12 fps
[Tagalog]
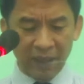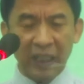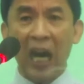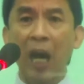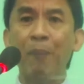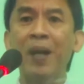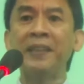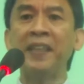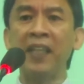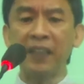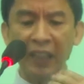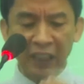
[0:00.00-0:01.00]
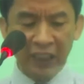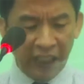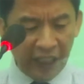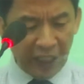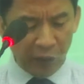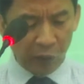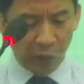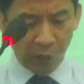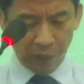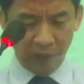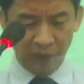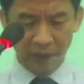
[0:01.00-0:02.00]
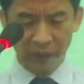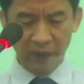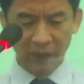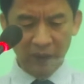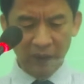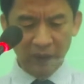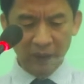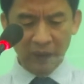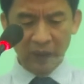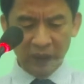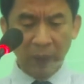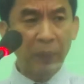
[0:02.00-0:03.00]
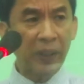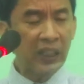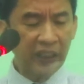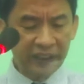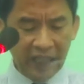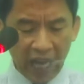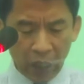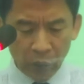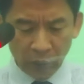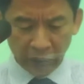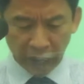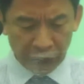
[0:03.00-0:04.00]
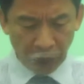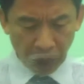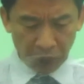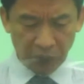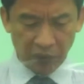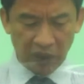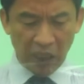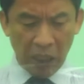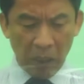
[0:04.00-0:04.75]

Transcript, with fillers: habang sila'y naglilingkod sa banal na dako ng Diyos.